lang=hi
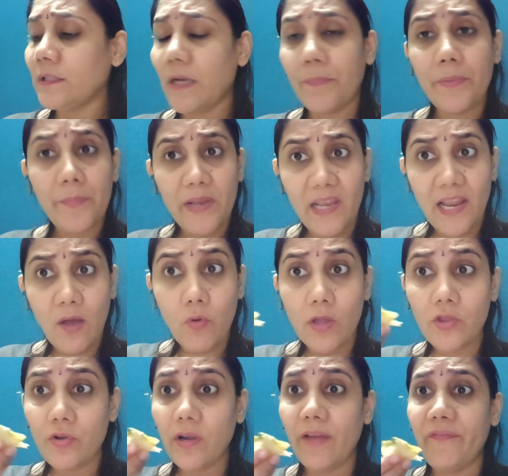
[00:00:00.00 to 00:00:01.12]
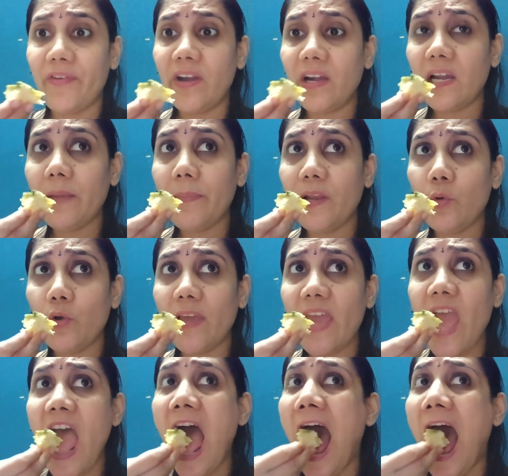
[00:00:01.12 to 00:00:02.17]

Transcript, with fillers: कभी मिलना हुआ तो डेफिनेटली मिलूँगी